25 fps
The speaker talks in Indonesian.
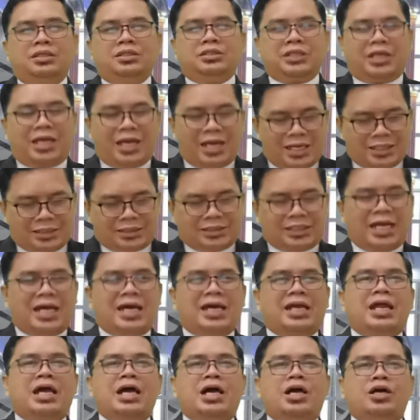segala
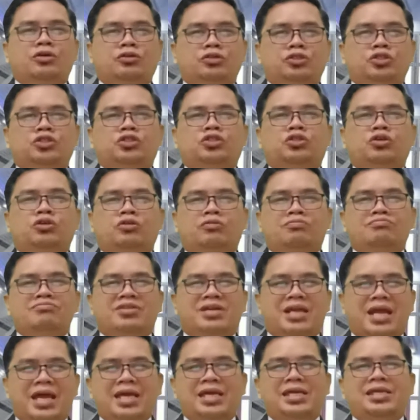cara untuk
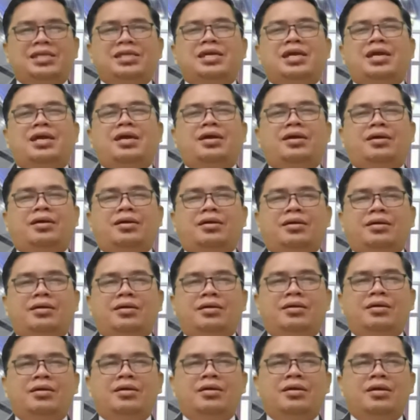meraihnya.
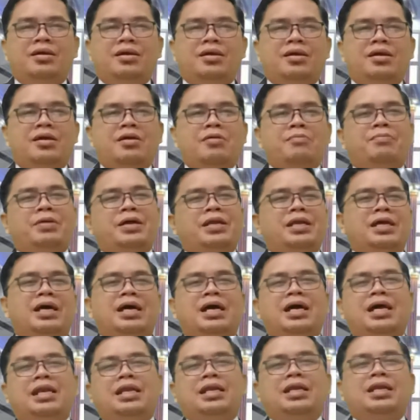
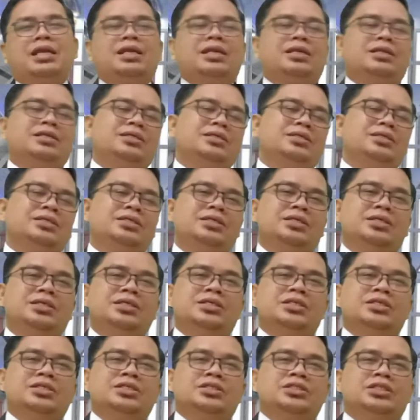Padahal
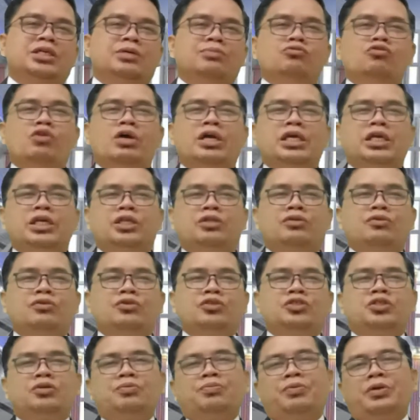semua
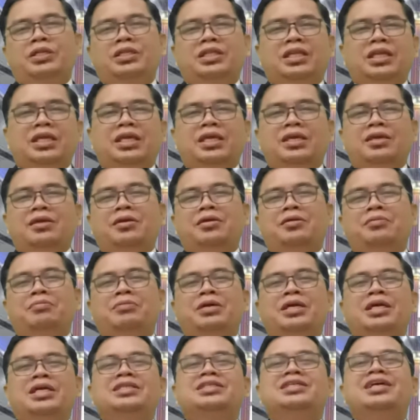itu seperti
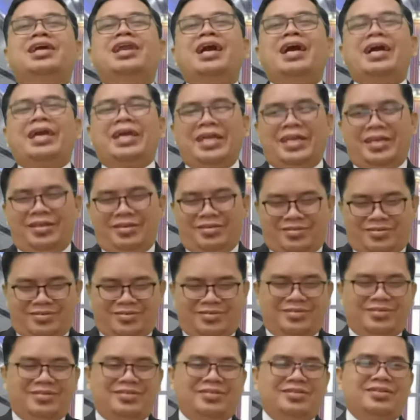mengejar angin.
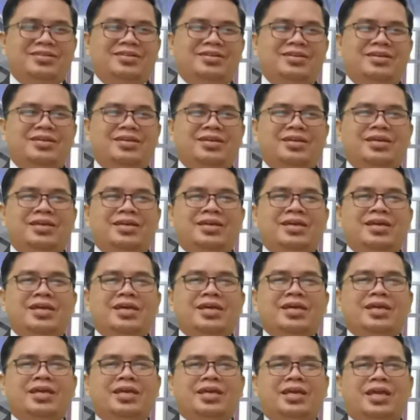
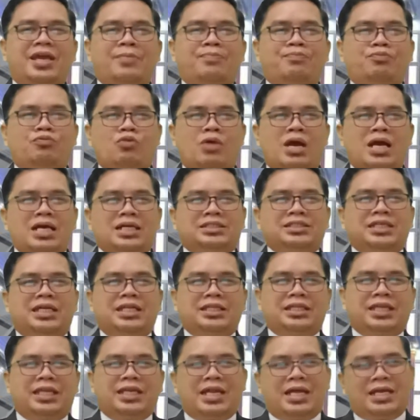
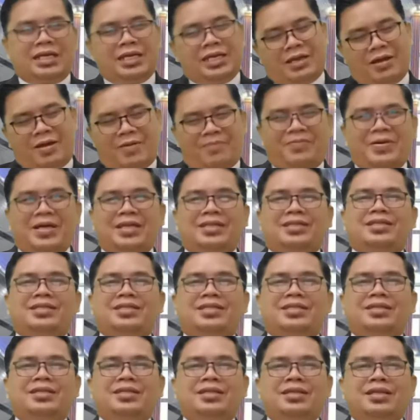Kepuasan tidak didapat,
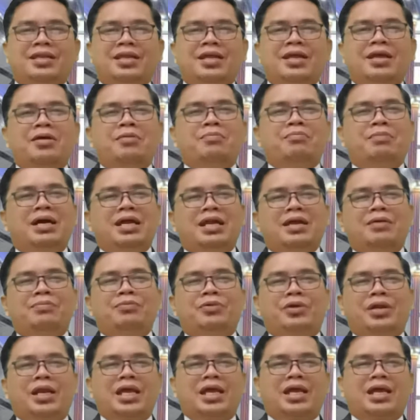malah
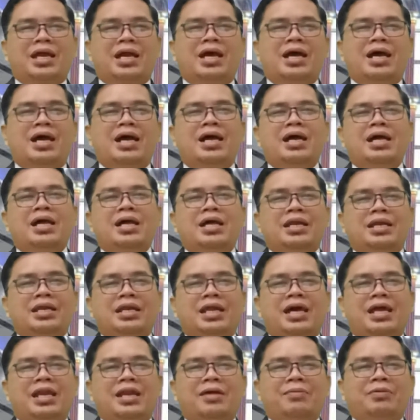mereka
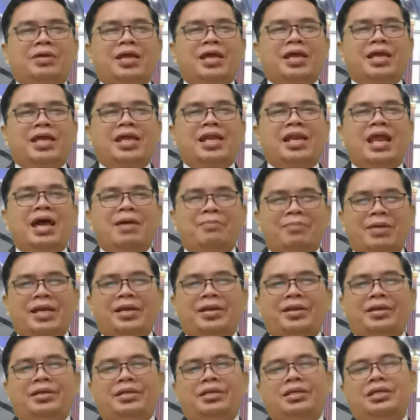dalam
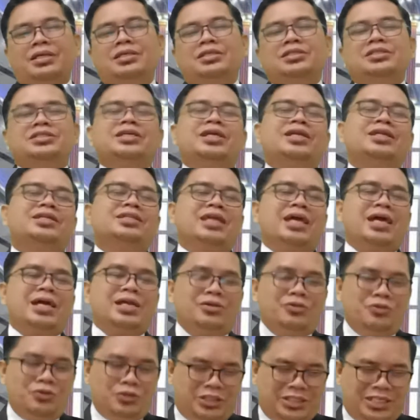kekelaman
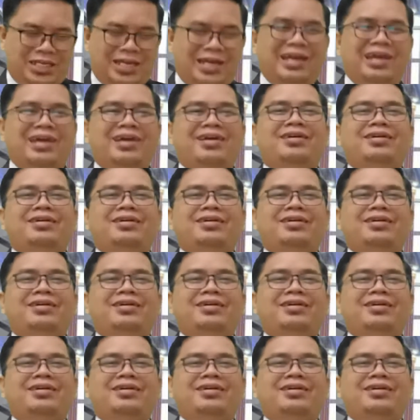serta dosa.